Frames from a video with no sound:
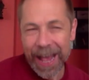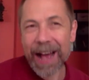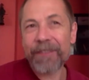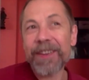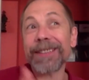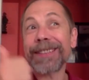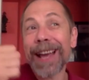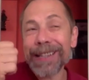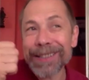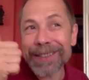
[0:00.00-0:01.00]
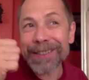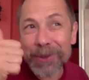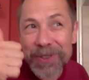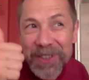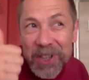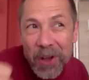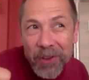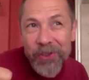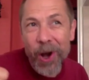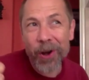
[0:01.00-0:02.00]
a więc dla instytucji
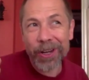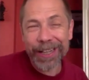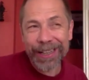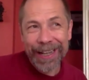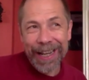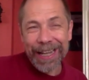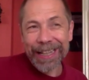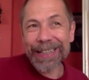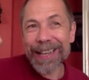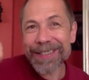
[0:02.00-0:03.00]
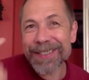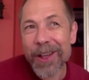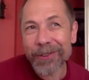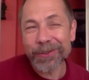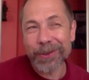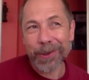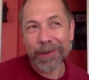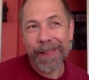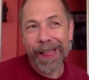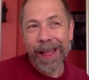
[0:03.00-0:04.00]
kontrolnych i dla sądu.
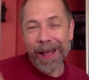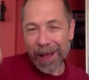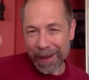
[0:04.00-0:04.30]
Po